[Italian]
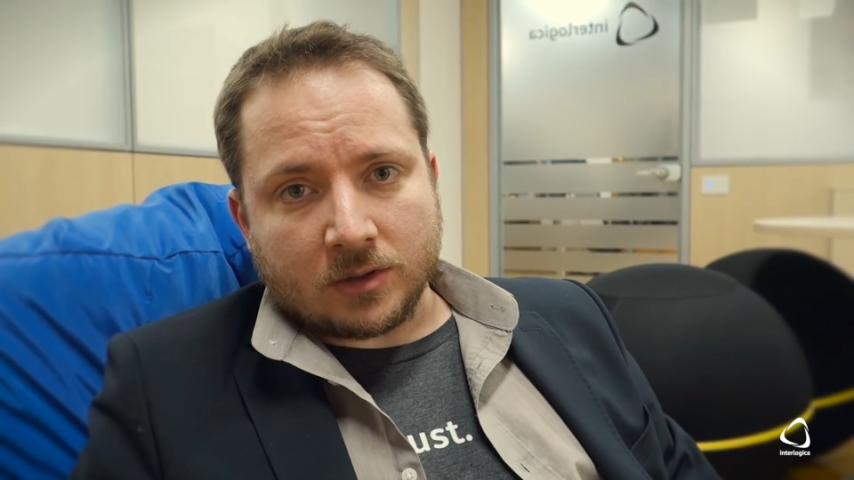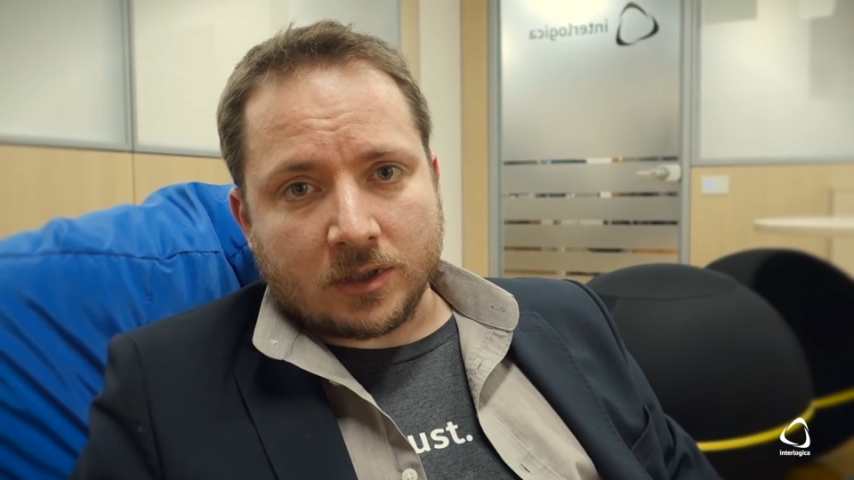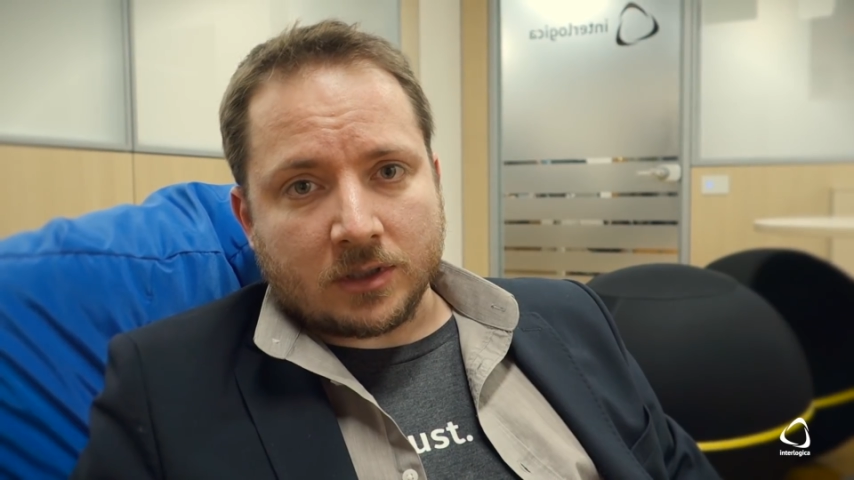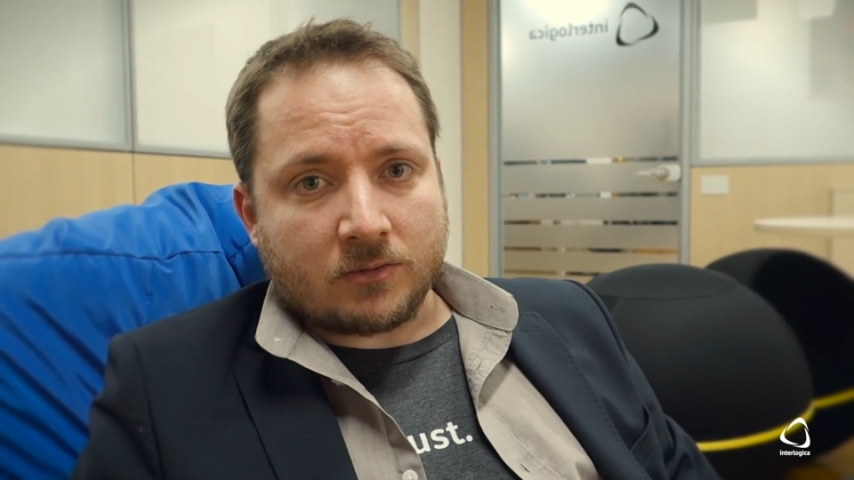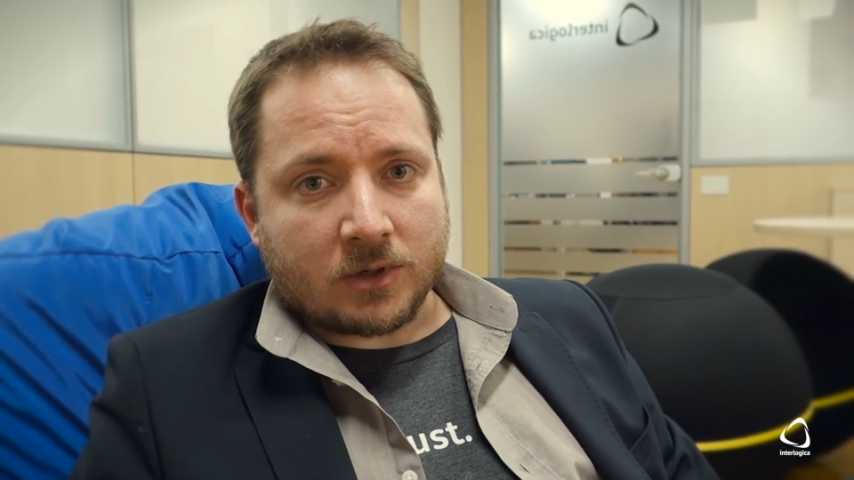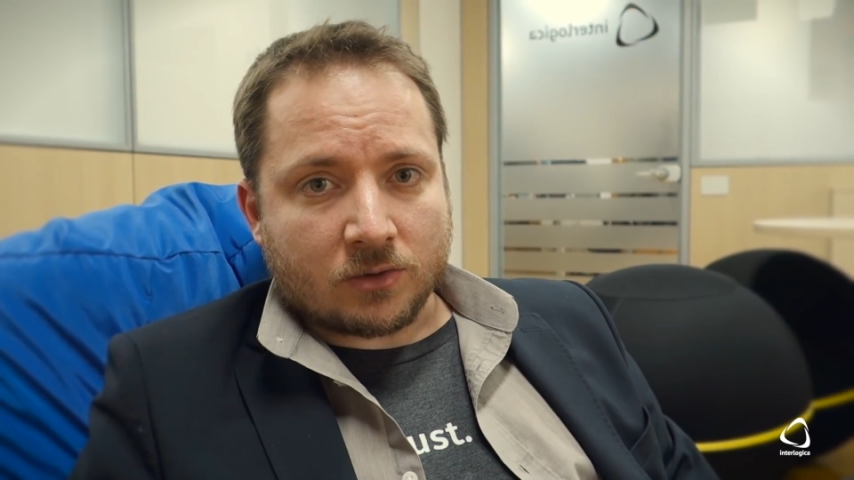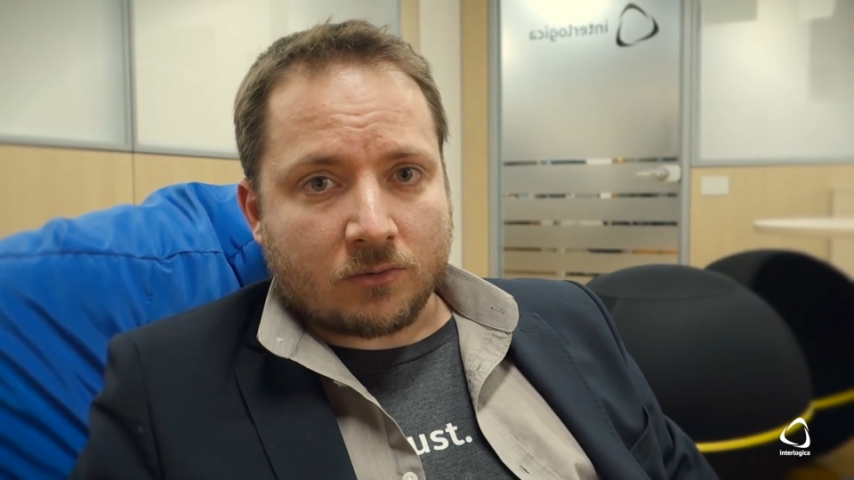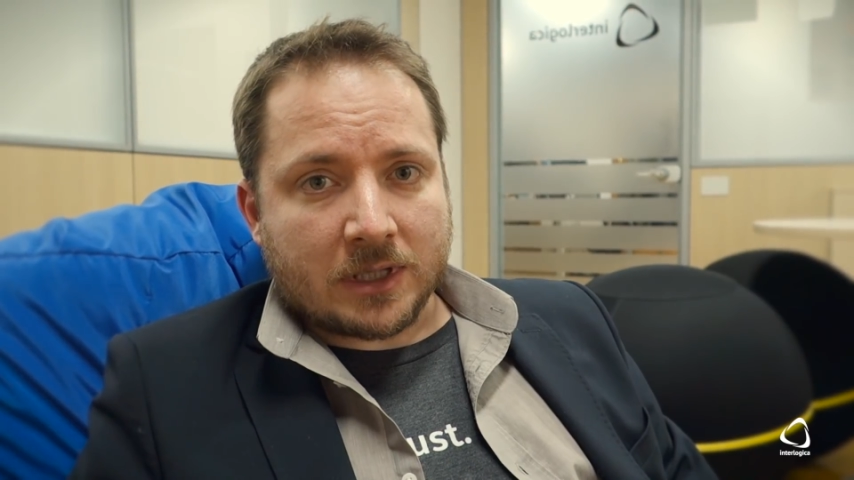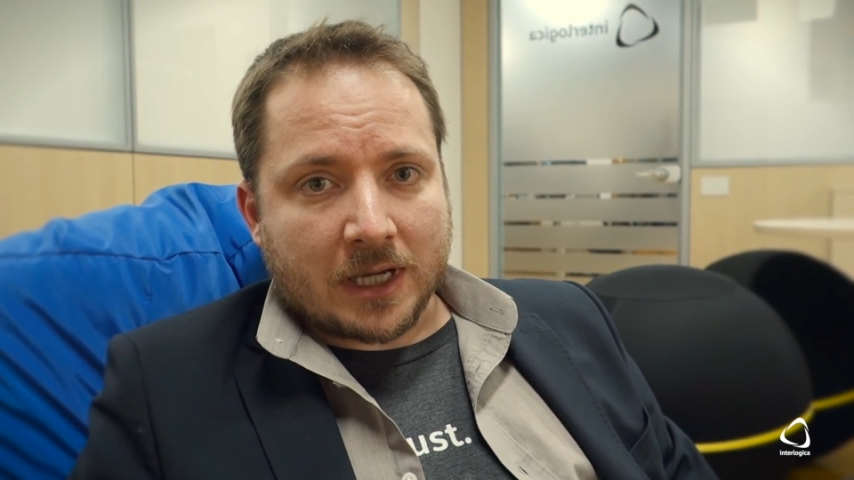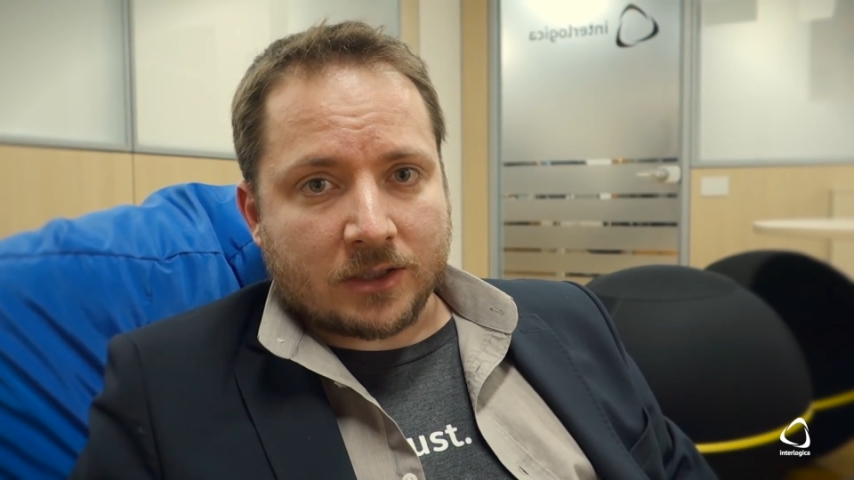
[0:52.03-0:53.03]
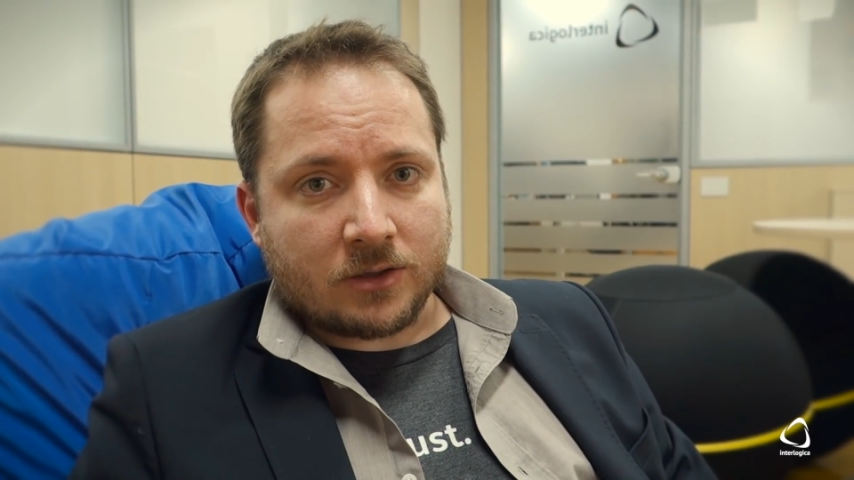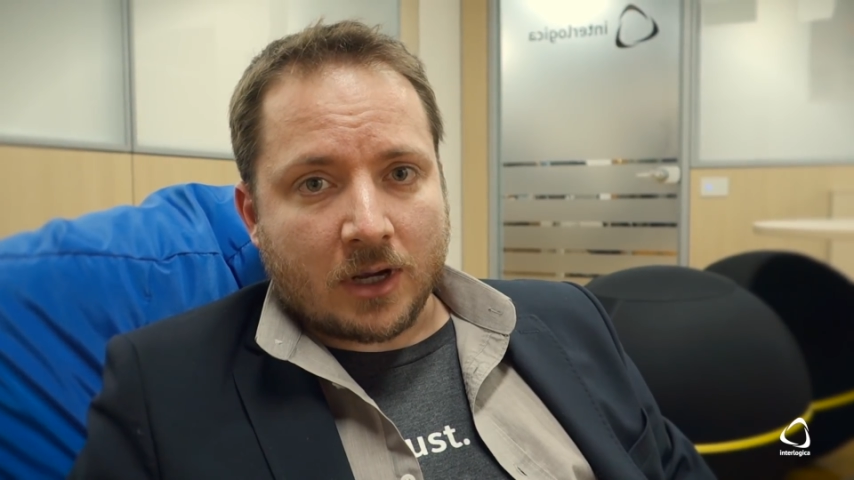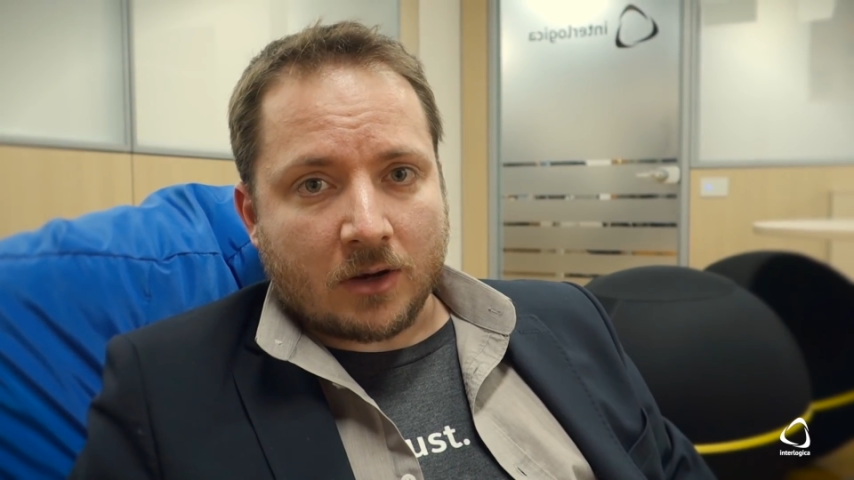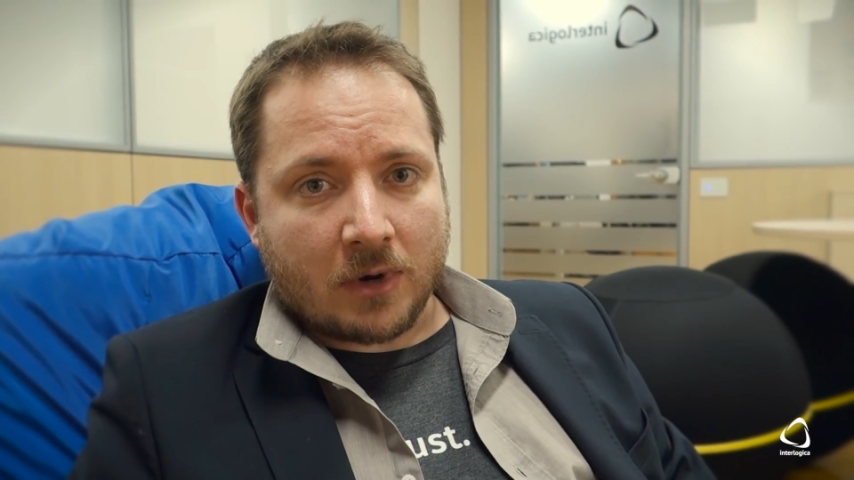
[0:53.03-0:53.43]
di, di, questo, guadagno è